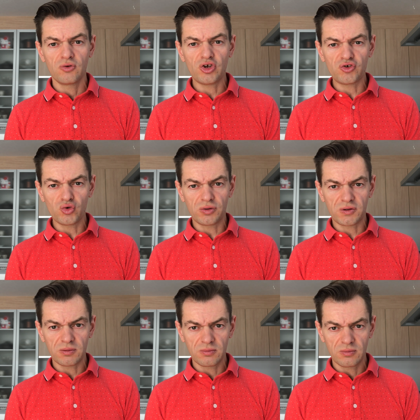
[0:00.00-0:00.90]

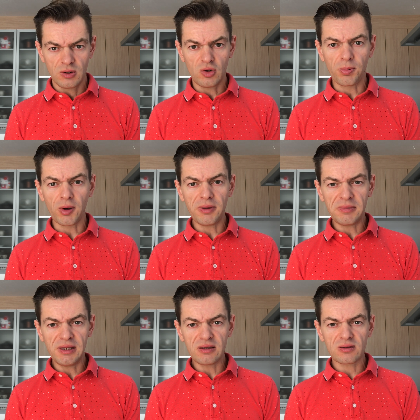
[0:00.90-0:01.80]
J'ajoute, le Premier
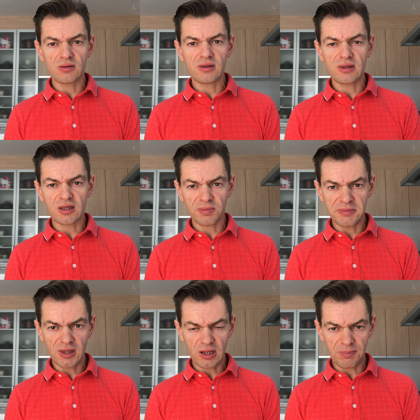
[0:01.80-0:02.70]
ministre s'est
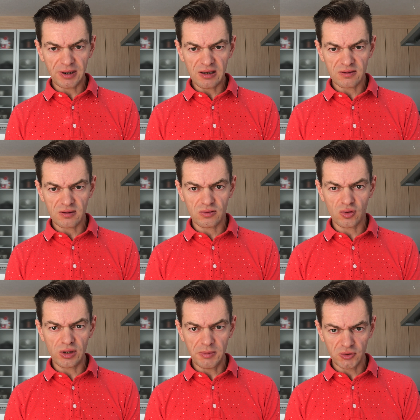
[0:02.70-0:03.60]
exprimé dans la presse
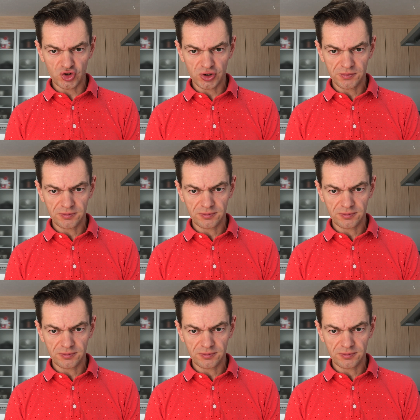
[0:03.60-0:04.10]
ce dimanche.